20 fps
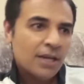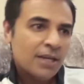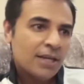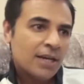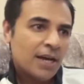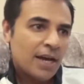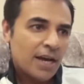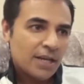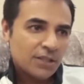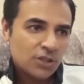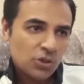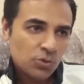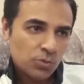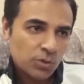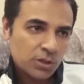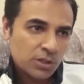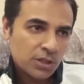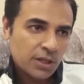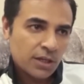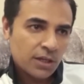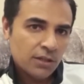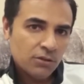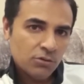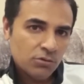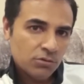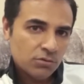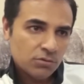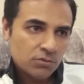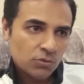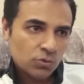या एज ह्यूमंस देखें
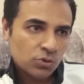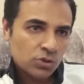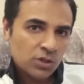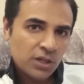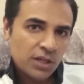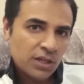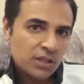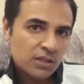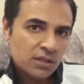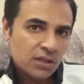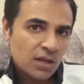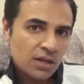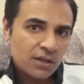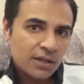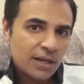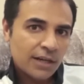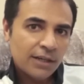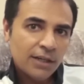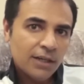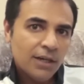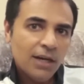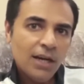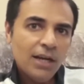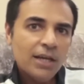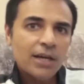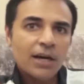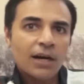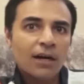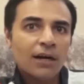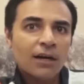तो उसने इसका क्रेडिट नहीं
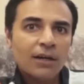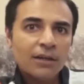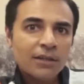लिया